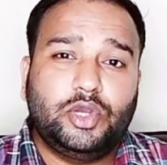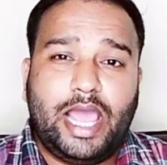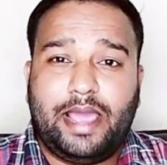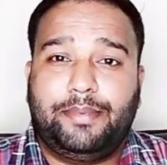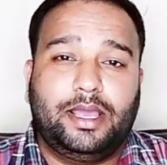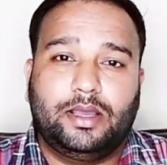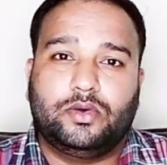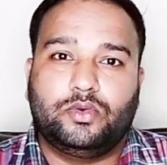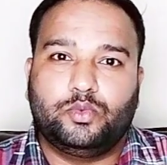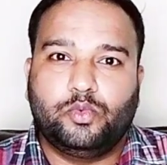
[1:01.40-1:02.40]
जो ऐप है
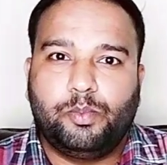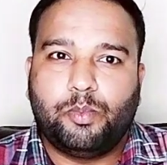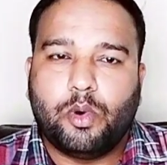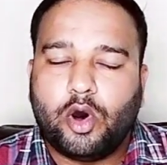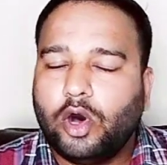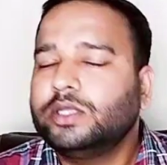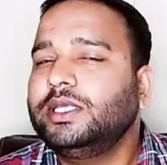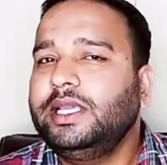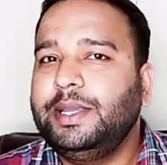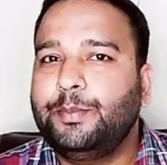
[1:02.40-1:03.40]
वो बहुत
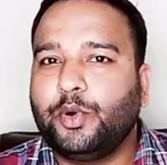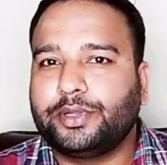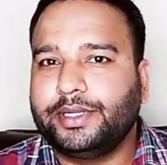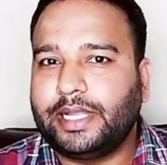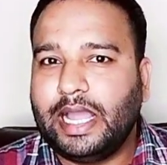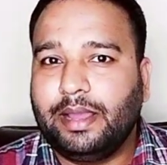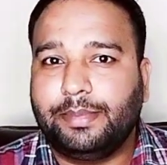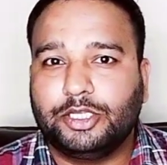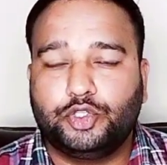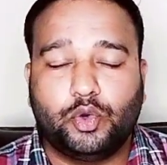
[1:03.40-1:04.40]
ही इंपॉर्टेंट ऐप
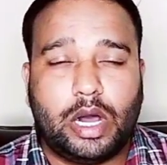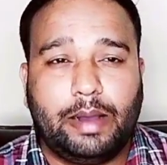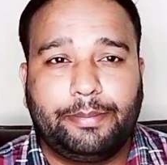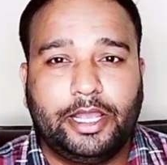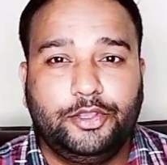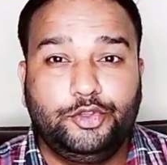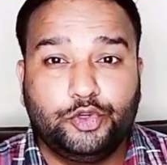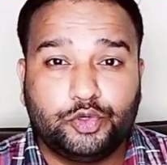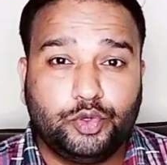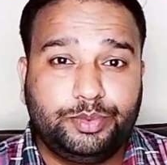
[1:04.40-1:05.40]
है जो आपके
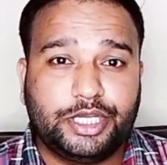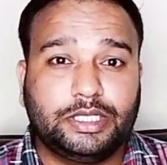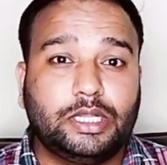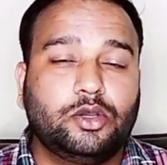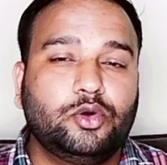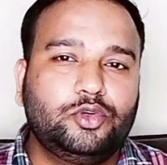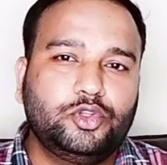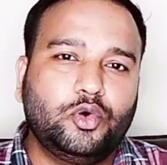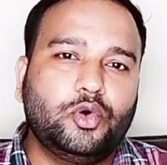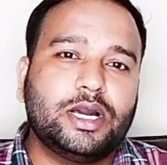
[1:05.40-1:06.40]
यूट्यूब चैनल को
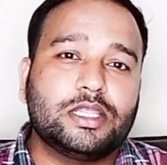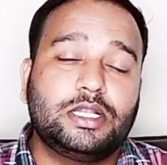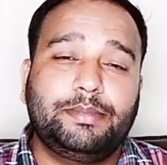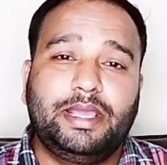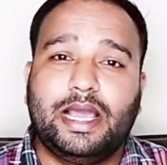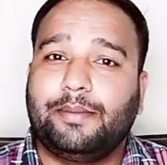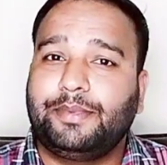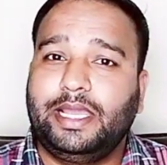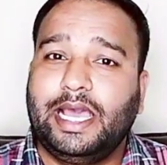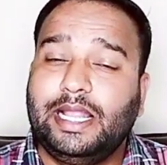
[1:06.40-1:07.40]
ग्रो करने में
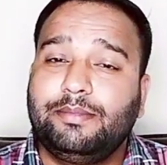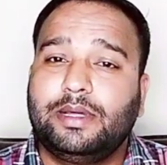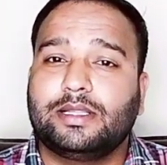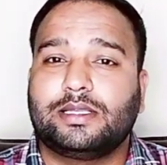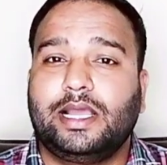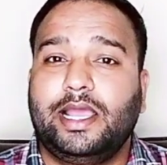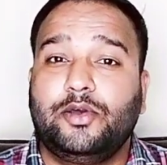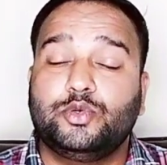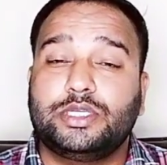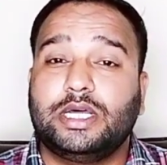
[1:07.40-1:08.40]
आपकी हेल्प करता है
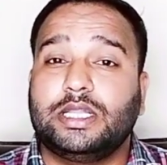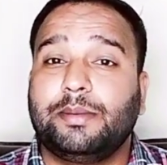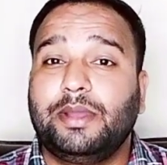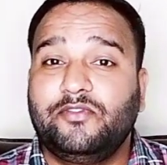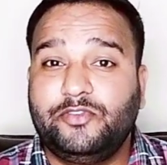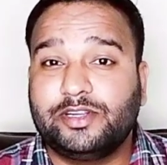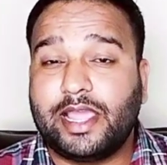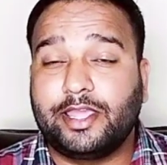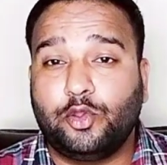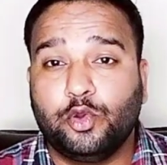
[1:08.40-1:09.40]
उसका नाम है विड
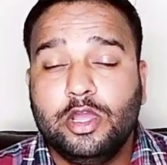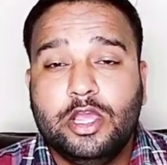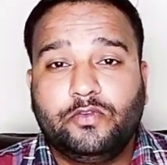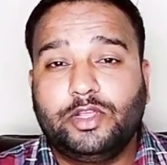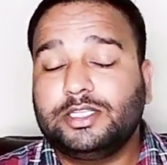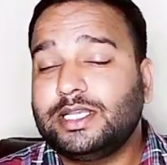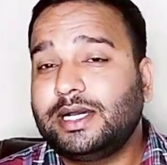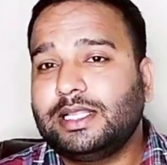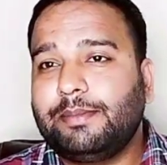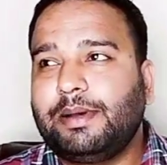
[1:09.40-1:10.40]
आई क्यू फ्रेंड्स
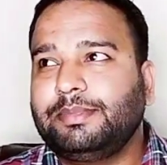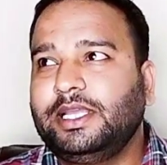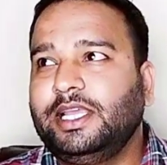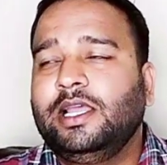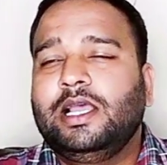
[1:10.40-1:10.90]
अगर आप अपने